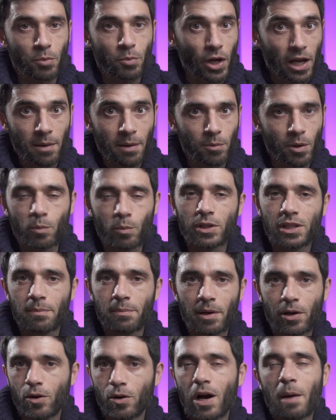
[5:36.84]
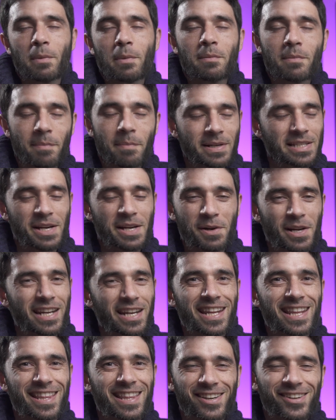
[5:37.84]
por ejemplo, muy típico, a mí me pasaba al
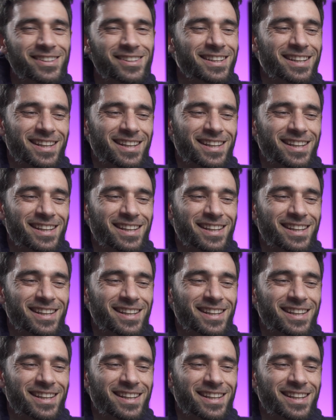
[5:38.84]
inicio